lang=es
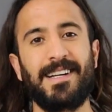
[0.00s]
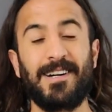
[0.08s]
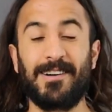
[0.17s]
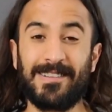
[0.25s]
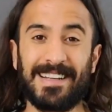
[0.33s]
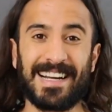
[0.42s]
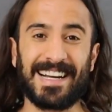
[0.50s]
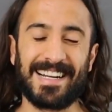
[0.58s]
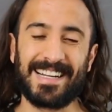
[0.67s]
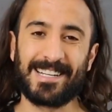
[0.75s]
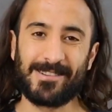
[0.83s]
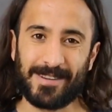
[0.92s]
Hola,
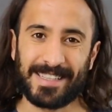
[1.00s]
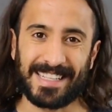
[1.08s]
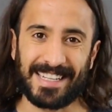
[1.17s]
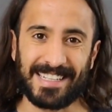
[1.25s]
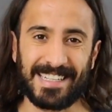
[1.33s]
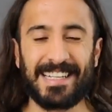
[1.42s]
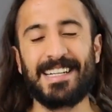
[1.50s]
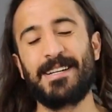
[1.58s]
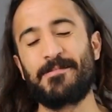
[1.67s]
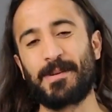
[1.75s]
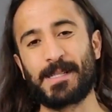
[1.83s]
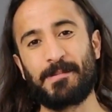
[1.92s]
¿cómo están?
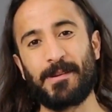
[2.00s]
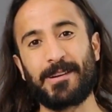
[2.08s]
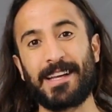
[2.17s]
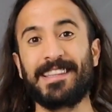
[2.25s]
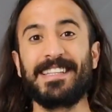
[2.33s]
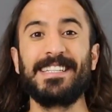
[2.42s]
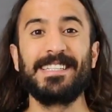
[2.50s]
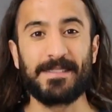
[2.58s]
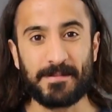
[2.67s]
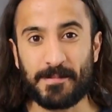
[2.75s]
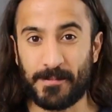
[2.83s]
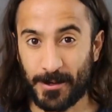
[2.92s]
Pues espero que
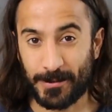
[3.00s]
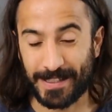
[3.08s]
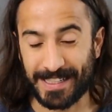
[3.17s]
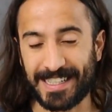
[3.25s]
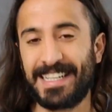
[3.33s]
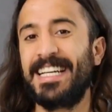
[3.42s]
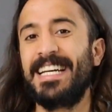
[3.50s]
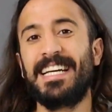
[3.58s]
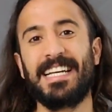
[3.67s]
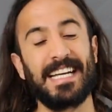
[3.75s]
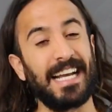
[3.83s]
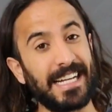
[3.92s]
anden muy bien.
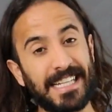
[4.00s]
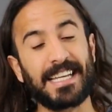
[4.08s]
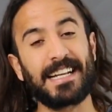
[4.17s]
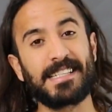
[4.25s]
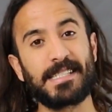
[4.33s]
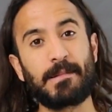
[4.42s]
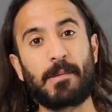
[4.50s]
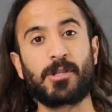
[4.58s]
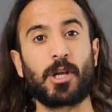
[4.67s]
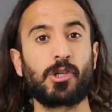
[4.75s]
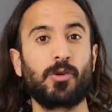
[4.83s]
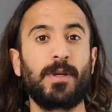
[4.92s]
En esta clase vamos a
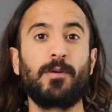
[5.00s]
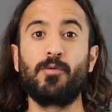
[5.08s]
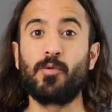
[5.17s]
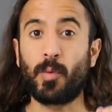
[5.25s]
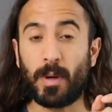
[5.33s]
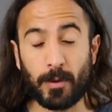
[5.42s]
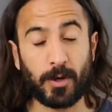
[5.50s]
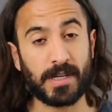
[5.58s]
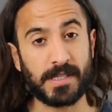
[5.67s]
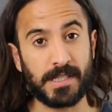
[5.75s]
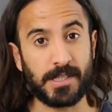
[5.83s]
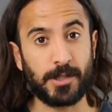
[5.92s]
resolver un nuevo
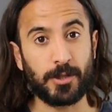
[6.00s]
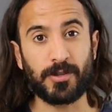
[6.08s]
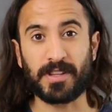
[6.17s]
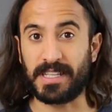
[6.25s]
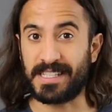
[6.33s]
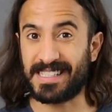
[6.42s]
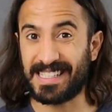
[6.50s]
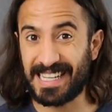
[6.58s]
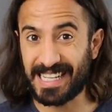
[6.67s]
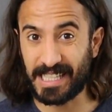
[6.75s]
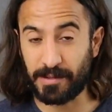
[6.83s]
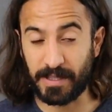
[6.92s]
ejercicio de
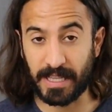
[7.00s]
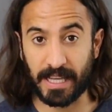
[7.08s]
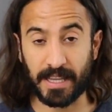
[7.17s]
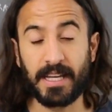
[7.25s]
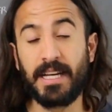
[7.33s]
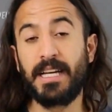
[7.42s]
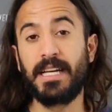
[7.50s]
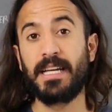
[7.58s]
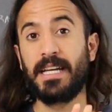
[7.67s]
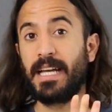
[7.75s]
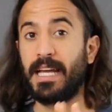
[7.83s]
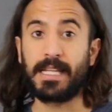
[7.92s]
selectividad.
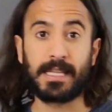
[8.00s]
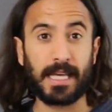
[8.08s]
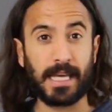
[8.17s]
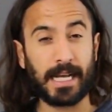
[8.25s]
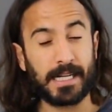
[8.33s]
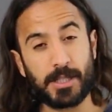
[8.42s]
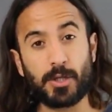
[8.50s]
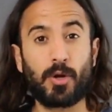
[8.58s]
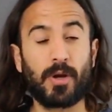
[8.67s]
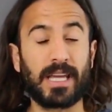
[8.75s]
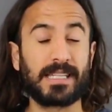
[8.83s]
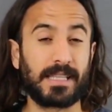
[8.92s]
Este ejercicio
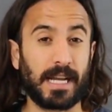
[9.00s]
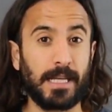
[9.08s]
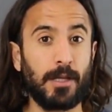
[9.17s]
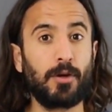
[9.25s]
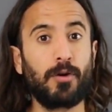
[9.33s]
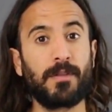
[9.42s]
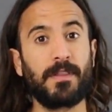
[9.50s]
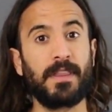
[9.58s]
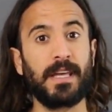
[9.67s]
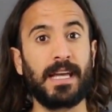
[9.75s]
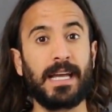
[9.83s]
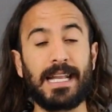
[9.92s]
lo he extraído
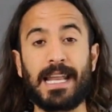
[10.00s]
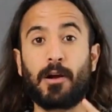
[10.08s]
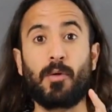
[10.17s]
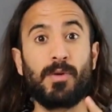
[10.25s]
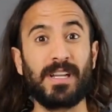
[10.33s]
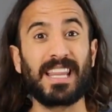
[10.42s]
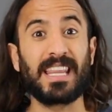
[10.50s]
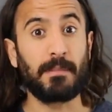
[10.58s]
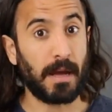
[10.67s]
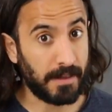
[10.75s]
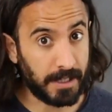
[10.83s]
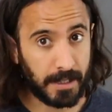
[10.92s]
de la Comunidad de
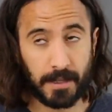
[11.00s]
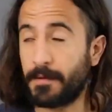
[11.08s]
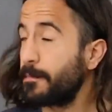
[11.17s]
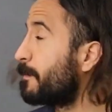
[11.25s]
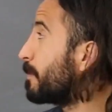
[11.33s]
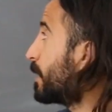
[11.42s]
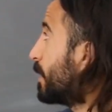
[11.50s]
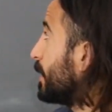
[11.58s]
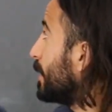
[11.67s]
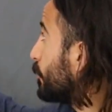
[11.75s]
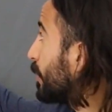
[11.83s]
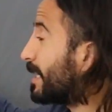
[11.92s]
Madrid
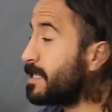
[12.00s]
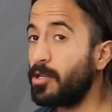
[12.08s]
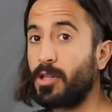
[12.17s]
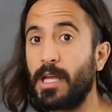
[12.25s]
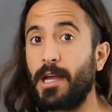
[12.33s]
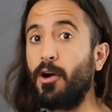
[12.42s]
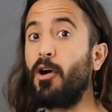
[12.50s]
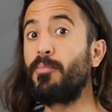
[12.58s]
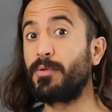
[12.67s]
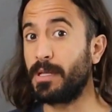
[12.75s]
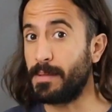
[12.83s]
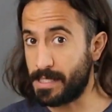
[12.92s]
y es un ejercicio de
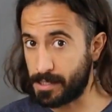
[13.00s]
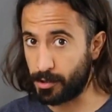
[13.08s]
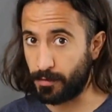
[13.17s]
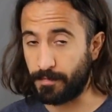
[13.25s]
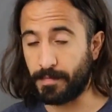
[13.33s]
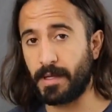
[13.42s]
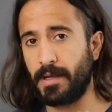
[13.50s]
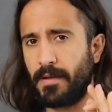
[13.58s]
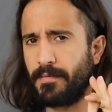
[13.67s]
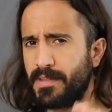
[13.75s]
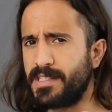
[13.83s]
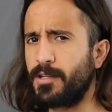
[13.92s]
optimización.
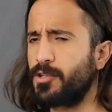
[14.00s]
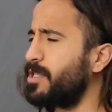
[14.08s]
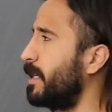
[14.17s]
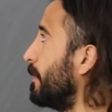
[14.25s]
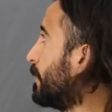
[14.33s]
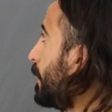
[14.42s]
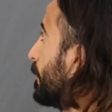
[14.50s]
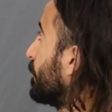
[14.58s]
Dice lo siguiente,